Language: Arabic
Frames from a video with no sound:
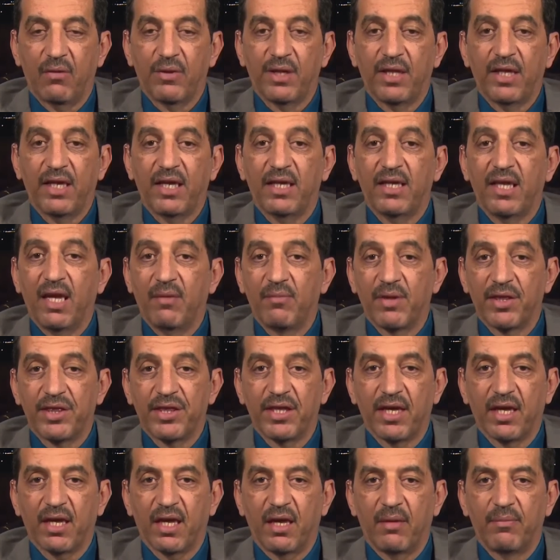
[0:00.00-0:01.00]
وانعدام
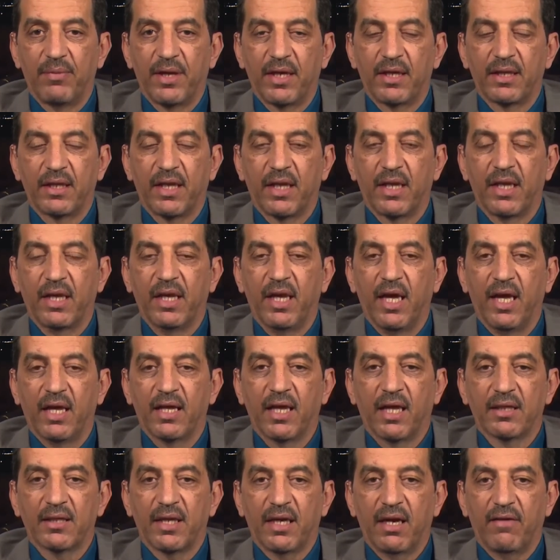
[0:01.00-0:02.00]
الثقة بين
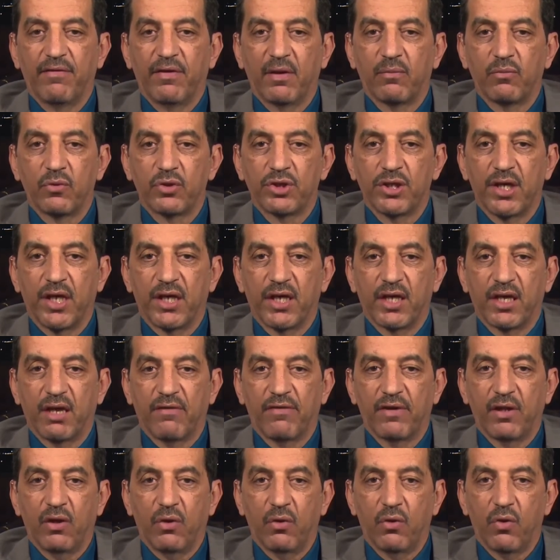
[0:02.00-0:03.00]
الأطراف المشاركة في
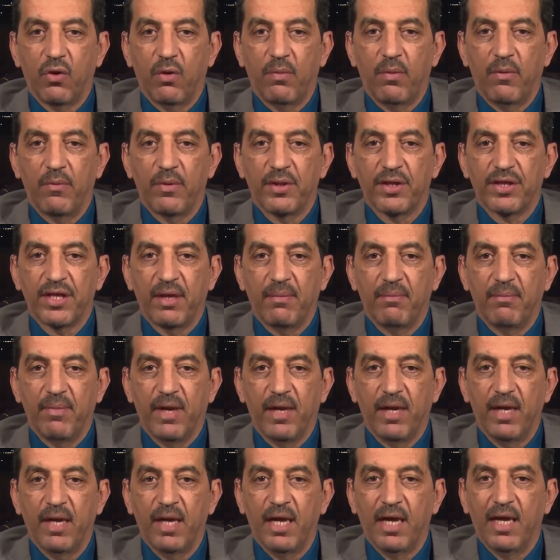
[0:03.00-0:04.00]
الحكومة ومن ثم
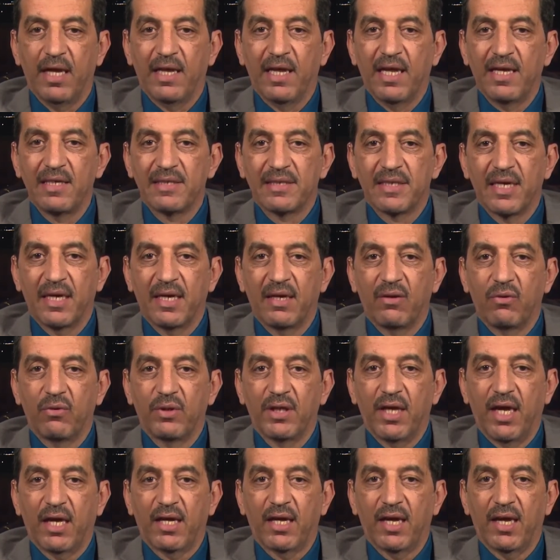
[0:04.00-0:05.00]
ليس
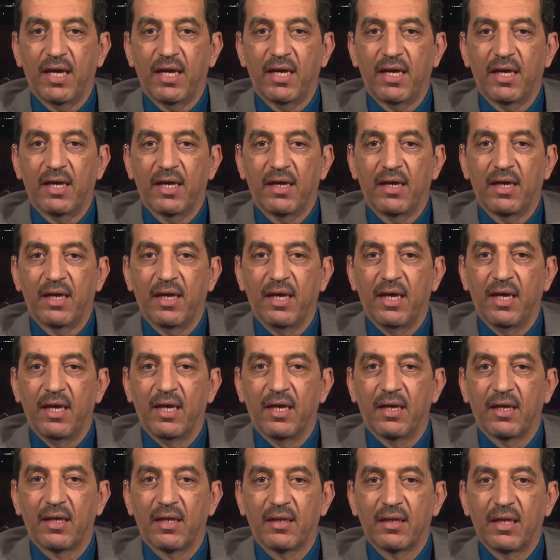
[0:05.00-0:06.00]
هناك
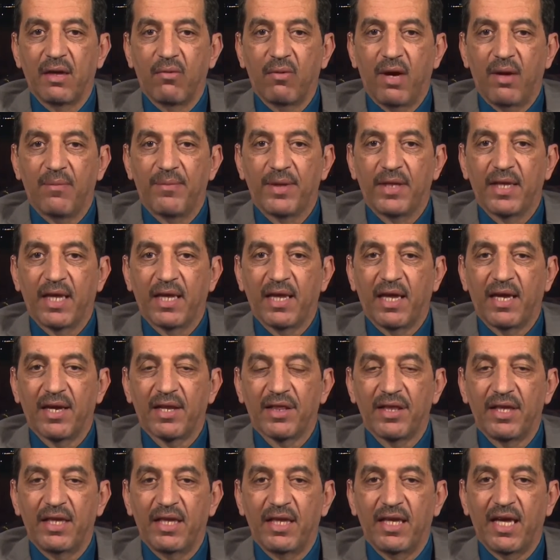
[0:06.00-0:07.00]
نوع من
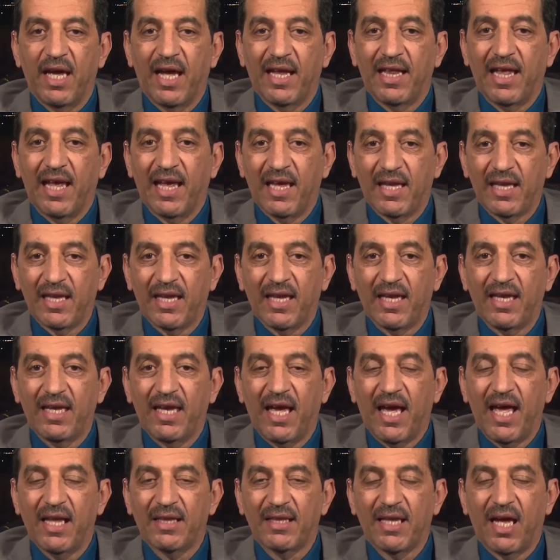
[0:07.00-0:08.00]
الأرضية الحقيقية
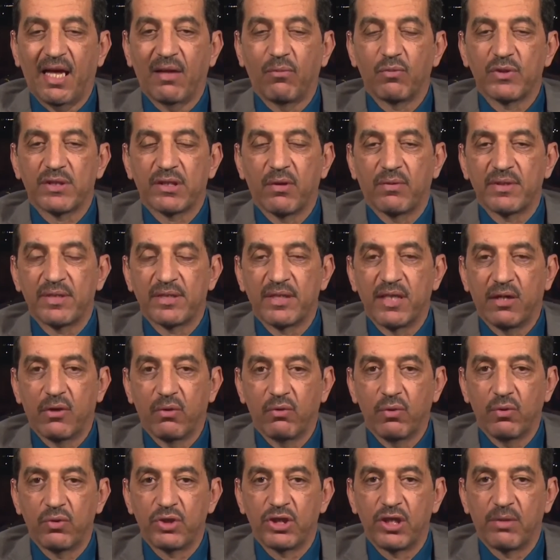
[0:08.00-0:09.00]
حتى على المستوى
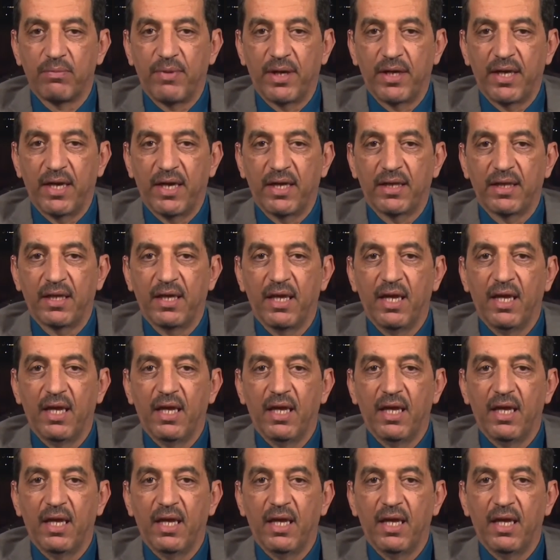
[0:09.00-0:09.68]
السيكولوجي بيان